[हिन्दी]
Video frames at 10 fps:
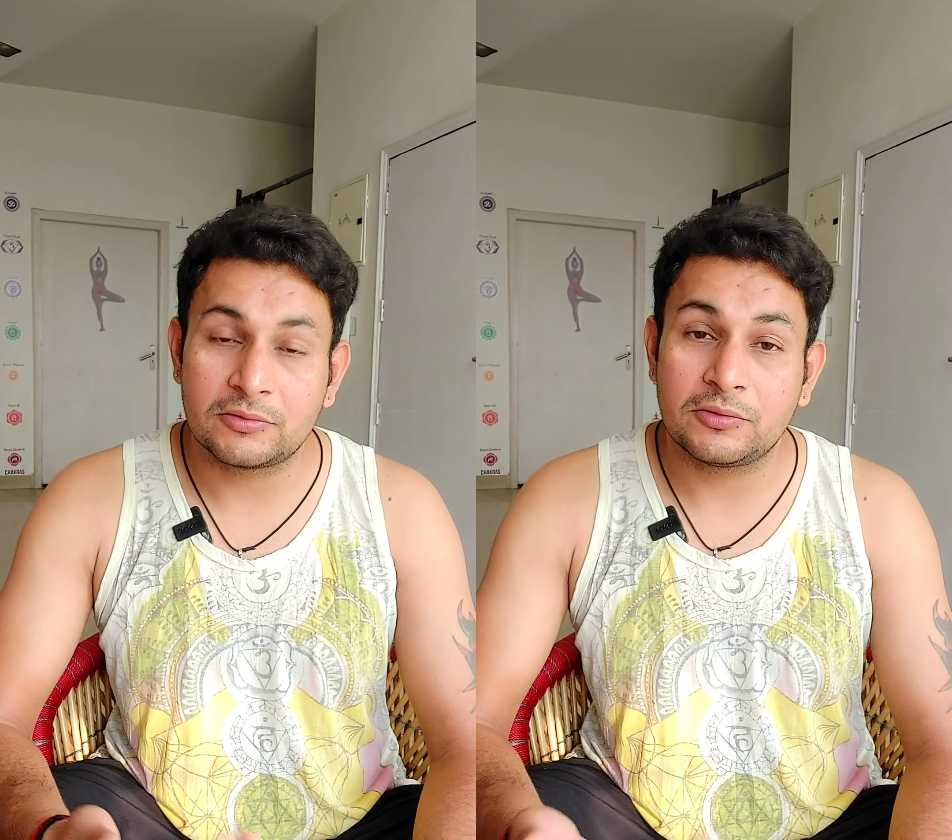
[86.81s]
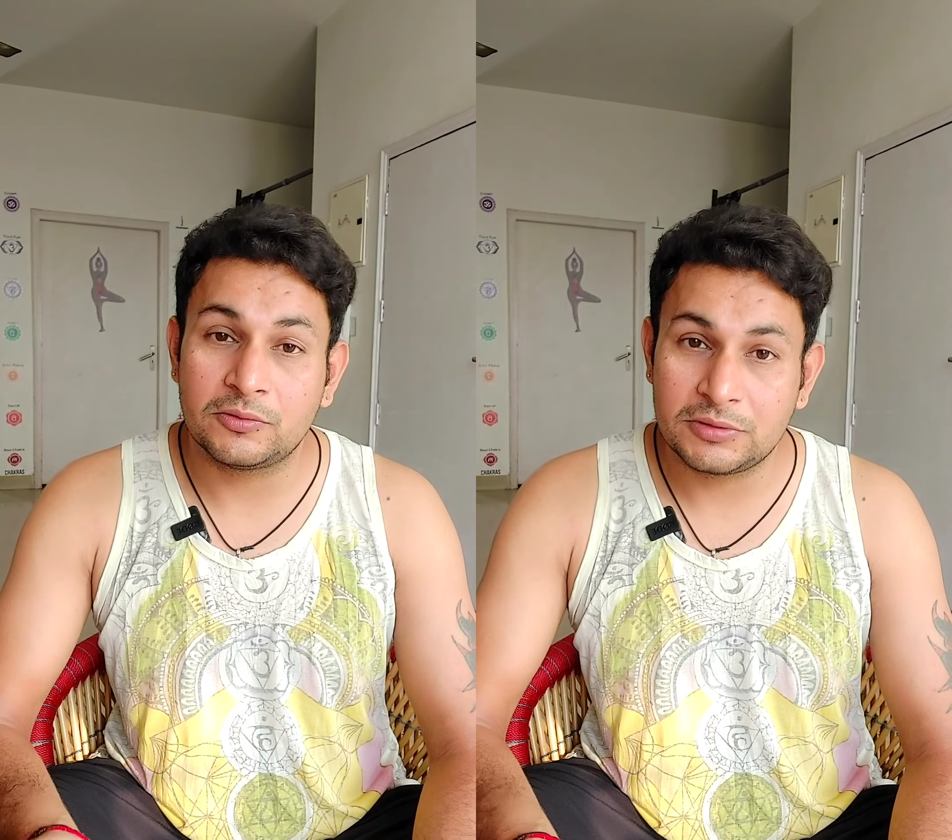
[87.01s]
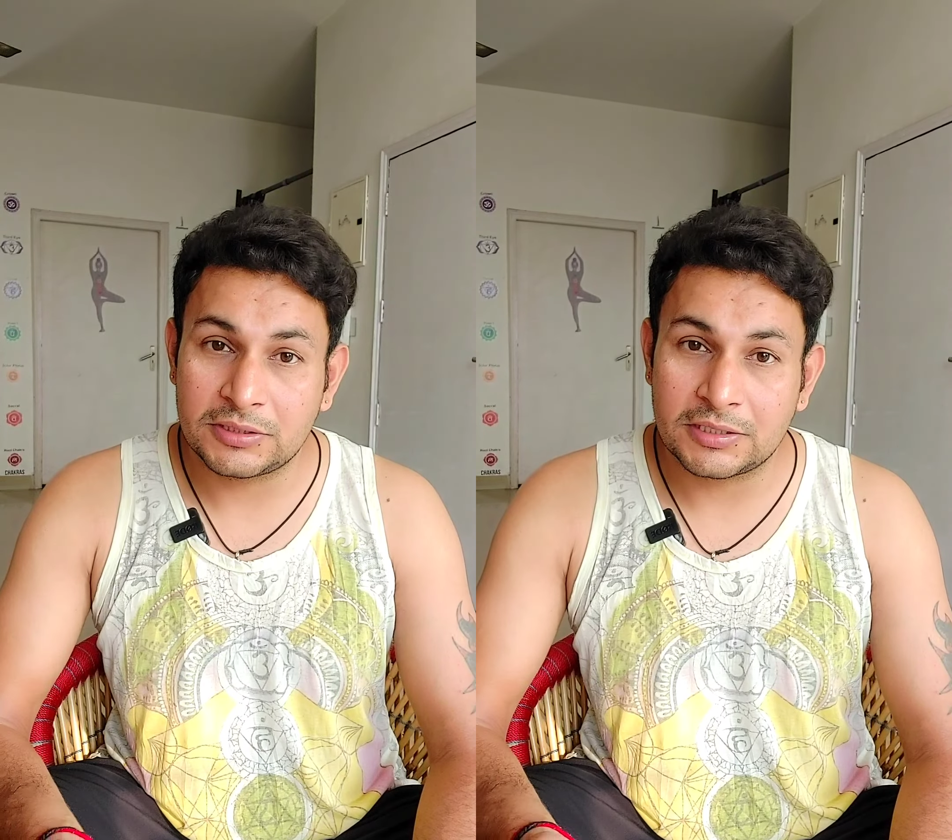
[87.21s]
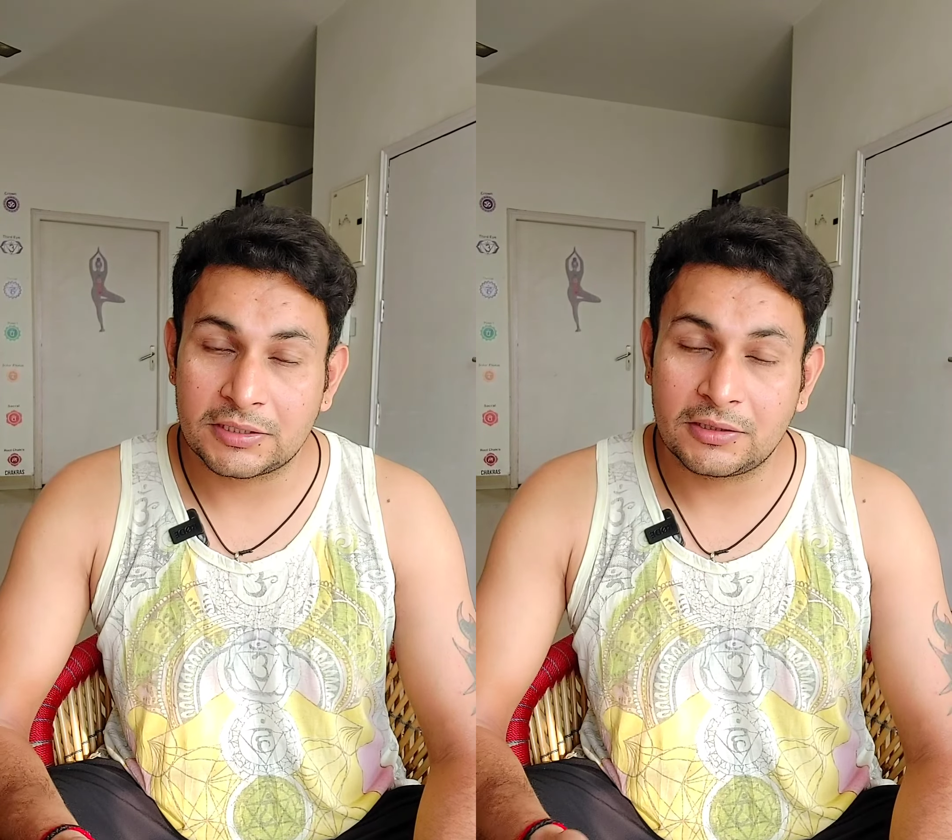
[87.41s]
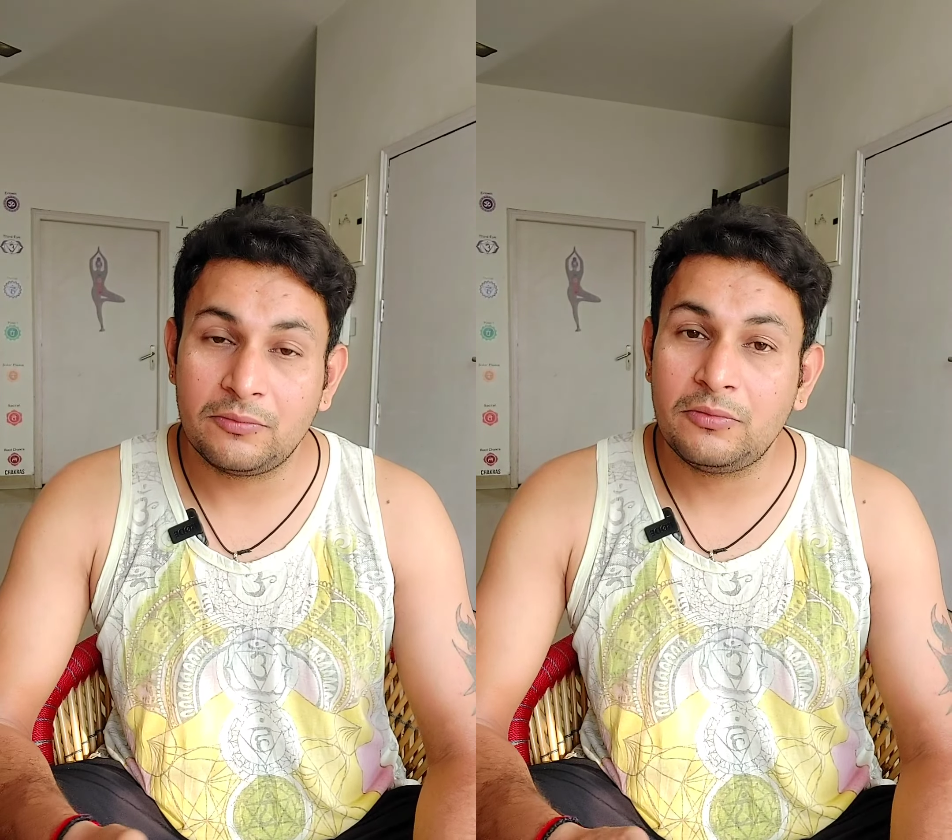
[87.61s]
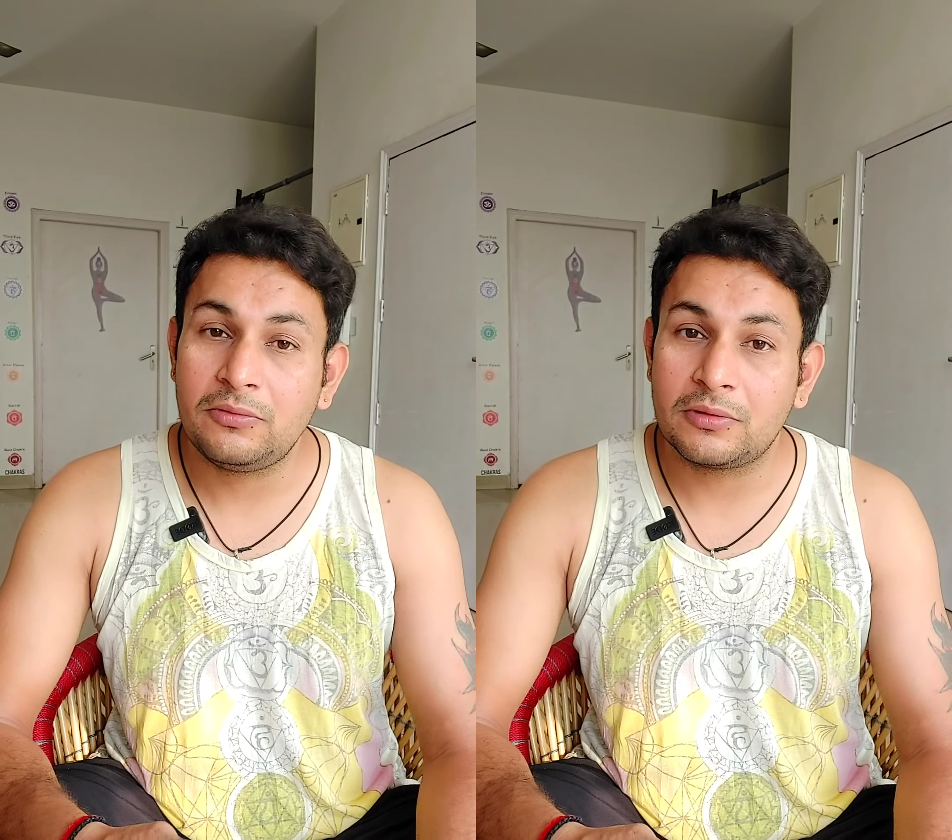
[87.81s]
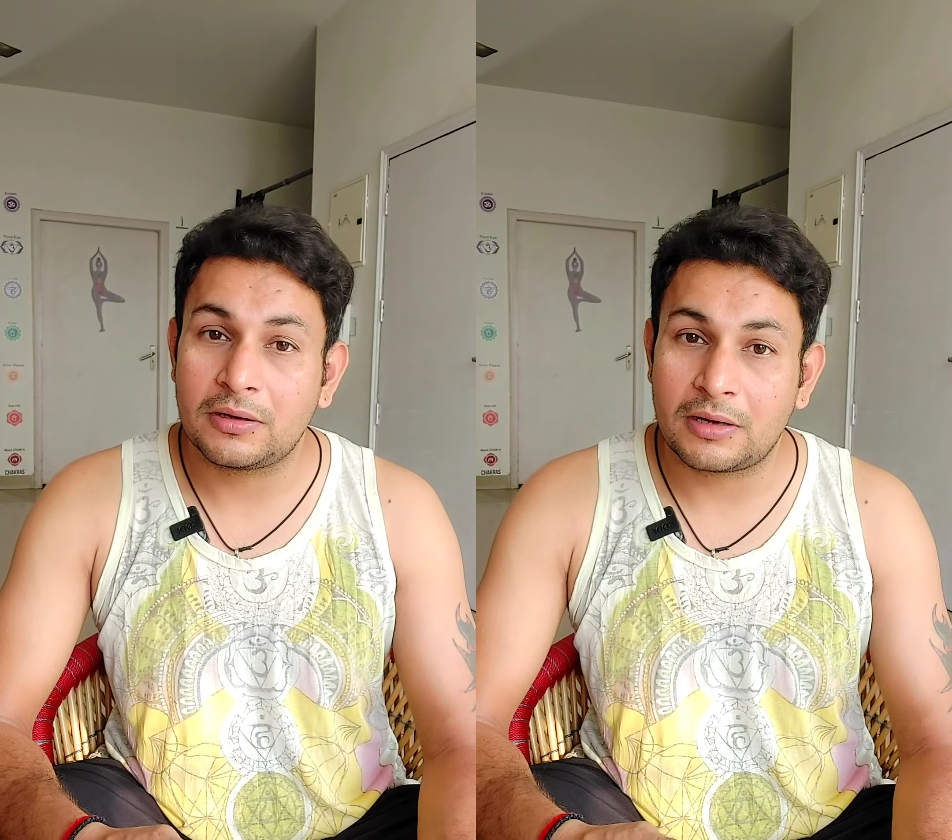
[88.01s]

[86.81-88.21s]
जो यूज़ किया जाता है वो